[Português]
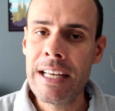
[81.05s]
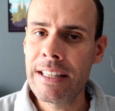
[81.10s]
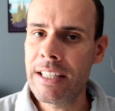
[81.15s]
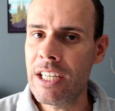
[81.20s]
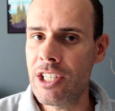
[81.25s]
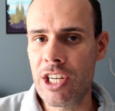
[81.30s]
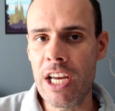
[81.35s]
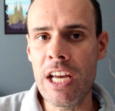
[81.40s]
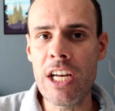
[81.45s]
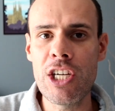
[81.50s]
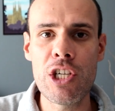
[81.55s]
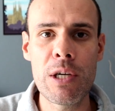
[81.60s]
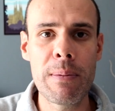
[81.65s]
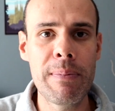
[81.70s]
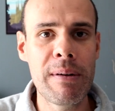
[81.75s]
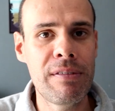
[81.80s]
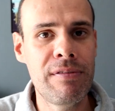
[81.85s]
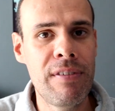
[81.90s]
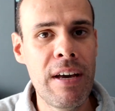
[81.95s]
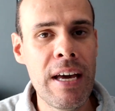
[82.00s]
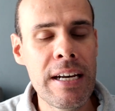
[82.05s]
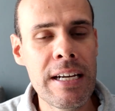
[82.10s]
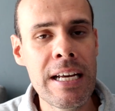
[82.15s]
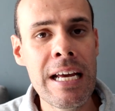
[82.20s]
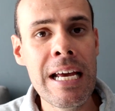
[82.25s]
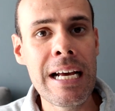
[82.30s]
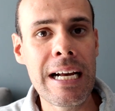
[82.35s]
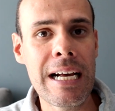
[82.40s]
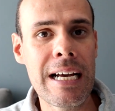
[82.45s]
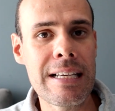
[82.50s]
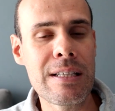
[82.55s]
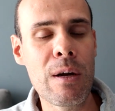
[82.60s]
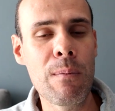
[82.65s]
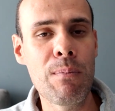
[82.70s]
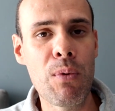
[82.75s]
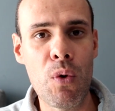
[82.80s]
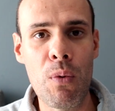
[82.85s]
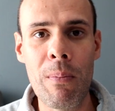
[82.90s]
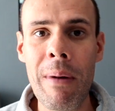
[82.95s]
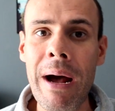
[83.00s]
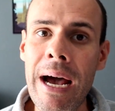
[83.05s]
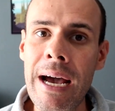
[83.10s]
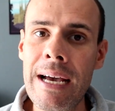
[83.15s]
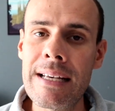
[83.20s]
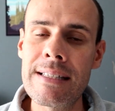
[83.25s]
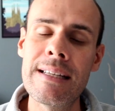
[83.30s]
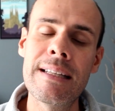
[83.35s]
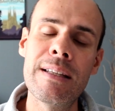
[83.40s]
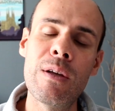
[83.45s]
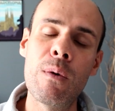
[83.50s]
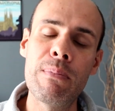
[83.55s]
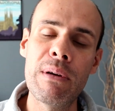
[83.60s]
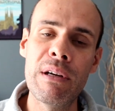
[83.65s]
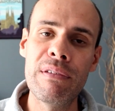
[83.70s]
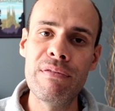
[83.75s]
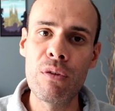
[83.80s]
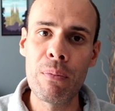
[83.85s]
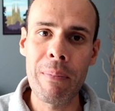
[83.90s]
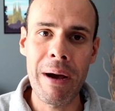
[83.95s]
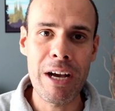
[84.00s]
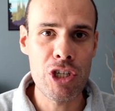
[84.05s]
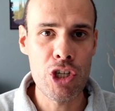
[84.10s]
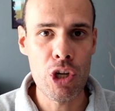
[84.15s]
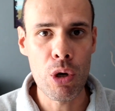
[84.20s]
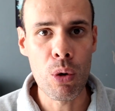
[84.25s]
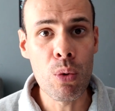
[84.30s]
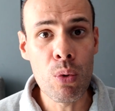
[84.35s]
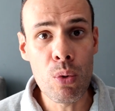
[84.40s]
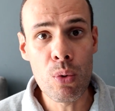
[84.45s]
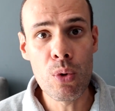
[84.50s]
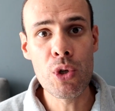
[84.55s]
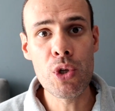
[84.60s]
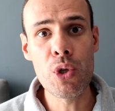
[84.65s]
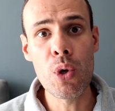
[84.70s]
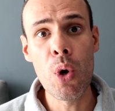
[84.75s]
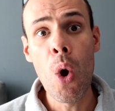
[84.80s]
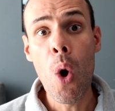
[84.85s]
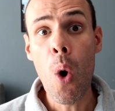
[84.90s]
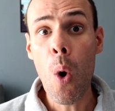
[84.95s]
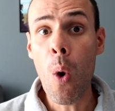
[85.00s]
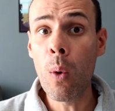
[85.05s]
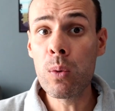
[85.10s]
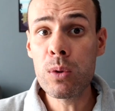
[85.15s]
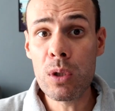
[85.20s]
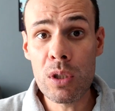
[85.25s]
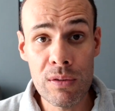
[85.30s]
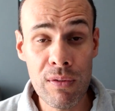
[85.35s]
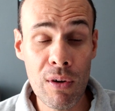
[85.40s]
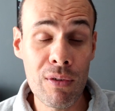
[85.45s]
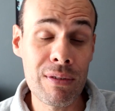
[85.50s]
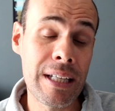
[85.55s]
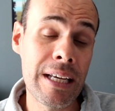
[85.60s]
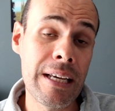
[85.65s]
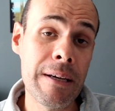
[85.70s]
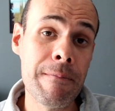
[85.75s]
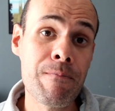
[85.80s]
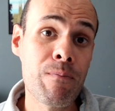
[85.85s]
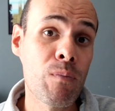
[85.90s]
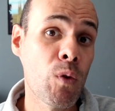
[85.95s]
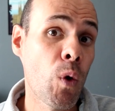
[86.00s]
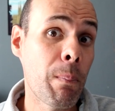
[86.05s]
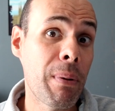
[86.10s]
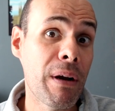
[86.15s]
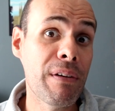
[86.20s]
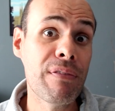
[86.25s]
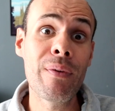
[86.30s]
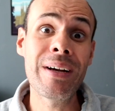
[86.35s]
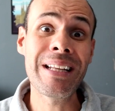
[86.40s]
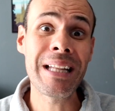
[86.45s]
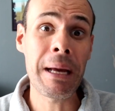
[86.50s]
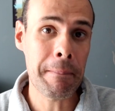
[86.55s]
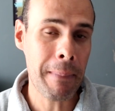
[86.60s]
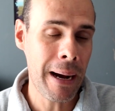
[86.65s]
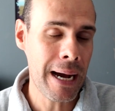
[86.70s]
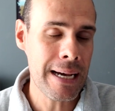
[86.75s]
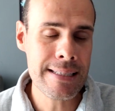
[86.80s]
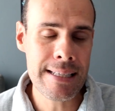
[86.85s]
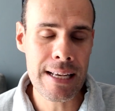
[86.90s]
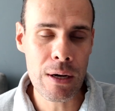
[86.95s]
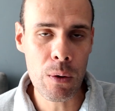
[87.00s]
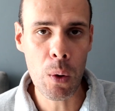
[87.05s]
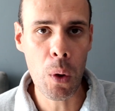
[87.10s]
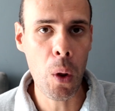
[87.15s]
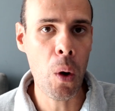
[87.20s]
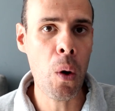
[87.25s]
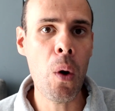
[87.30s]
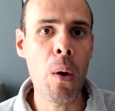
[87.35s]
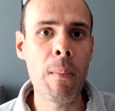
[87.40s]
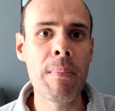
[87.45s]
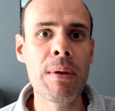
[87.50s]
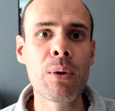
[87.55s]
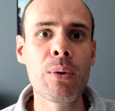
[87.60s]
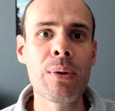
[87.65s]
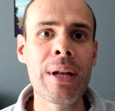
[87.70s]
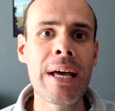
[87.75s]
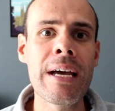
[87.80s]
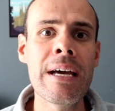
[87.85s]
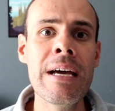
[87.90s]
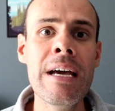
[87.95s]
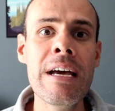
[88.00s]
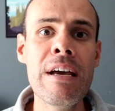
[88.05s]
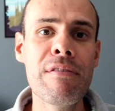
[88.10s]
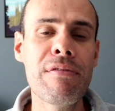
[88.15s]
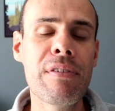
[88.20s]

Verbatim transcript: Tem gente que prefere gastar um pouco mais, né, ter um perfil mais de luxo, outros vão ter um perfil ainda mais econômico, né,